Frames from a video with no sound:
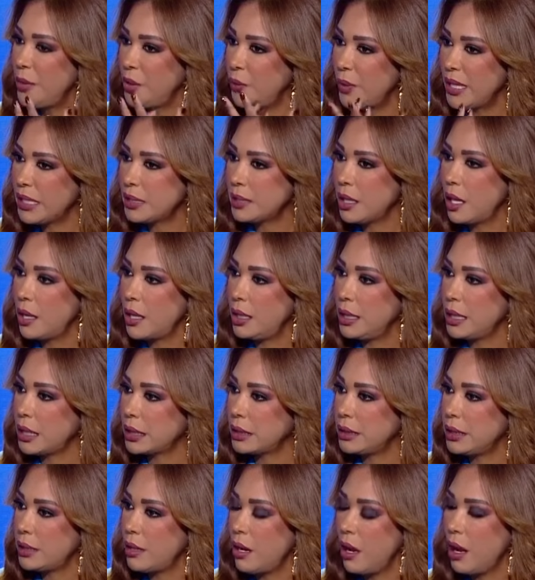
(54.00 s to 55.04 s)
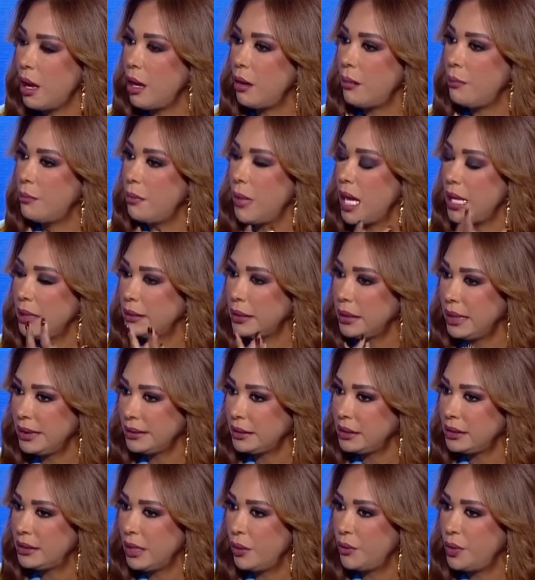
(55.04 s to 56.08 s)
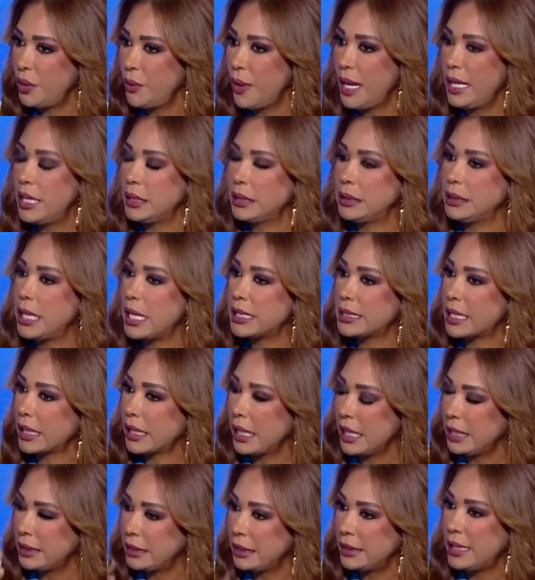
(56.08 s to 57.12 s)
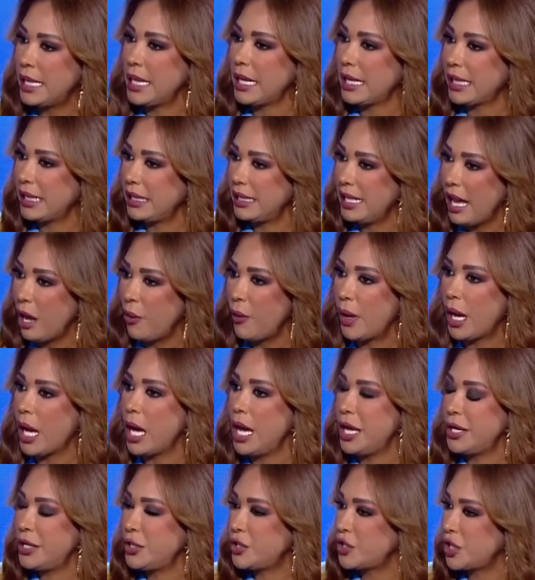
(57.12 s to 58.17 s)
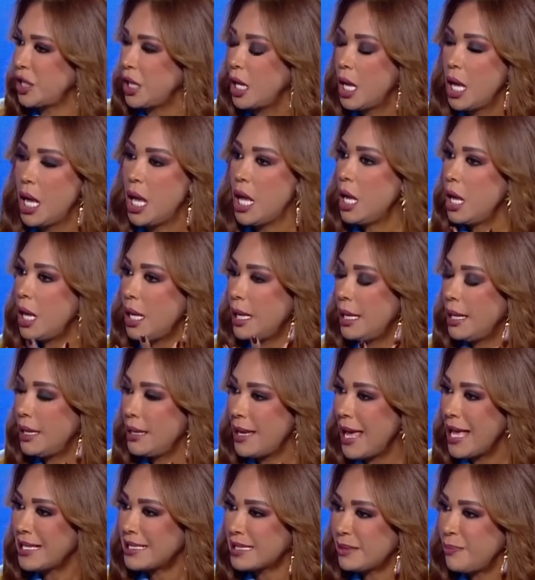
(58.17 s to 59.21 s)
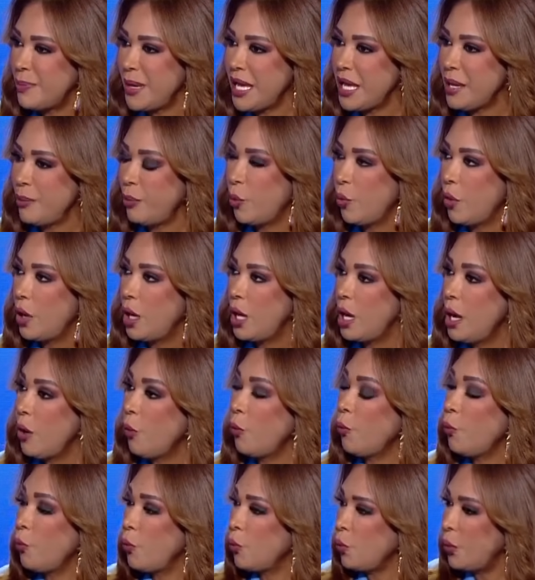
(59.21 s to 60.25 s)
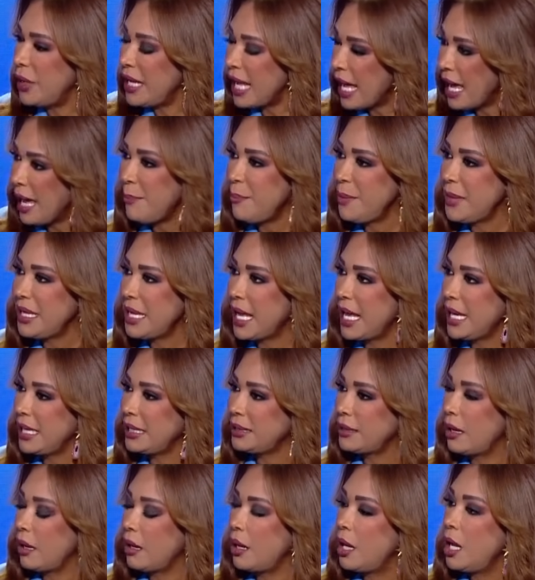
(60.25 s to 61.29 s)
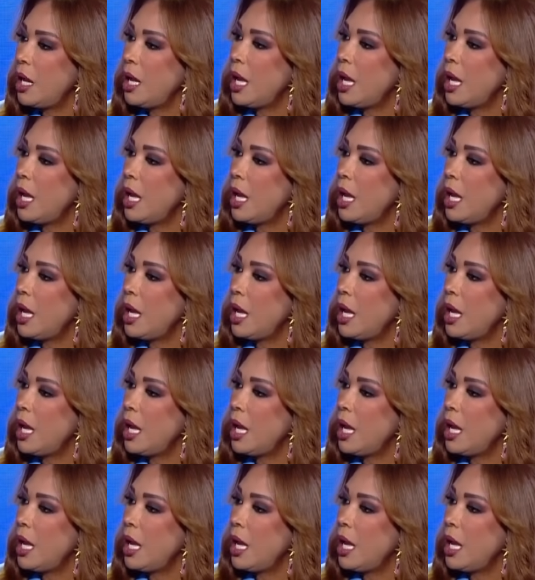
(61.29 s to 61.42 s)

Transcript: من وين صار الاختراق ما طلعت الدوله وقالت لنا اذا كان داخلي او خارجي اسبابه والاهم من هيدا